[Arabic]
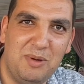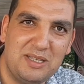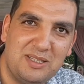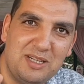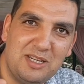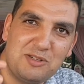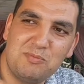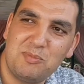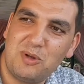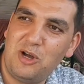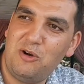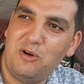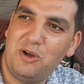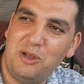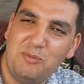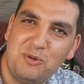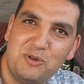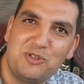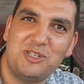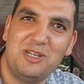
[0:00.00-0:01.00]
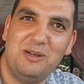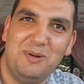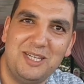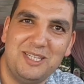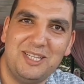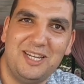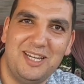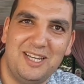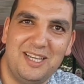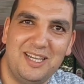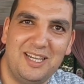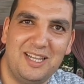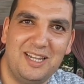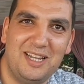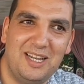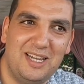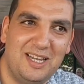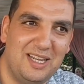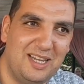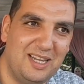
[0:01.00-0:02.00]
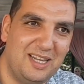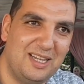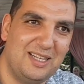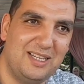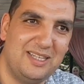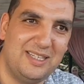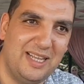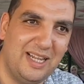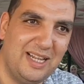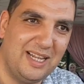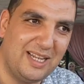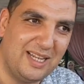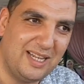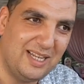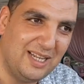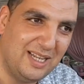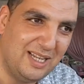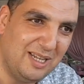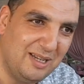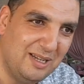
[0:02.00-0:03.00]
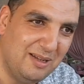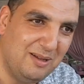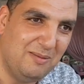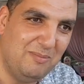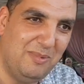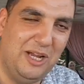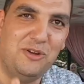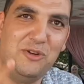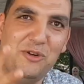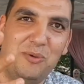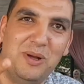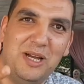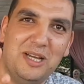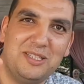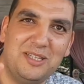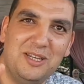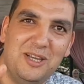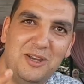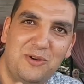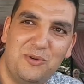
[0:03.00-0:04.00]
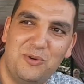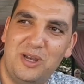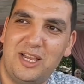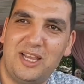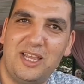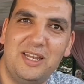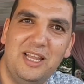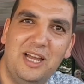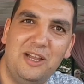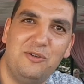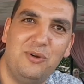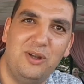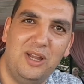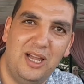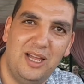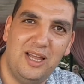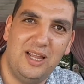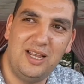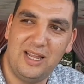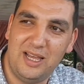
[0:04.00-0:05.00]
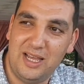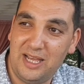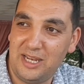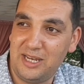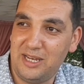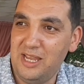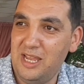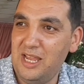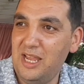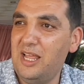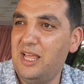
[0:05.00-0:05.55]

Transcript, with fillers: ما خصناش نبقاو غير مجتمع ديال ديال المعلومات ولكن نحن الان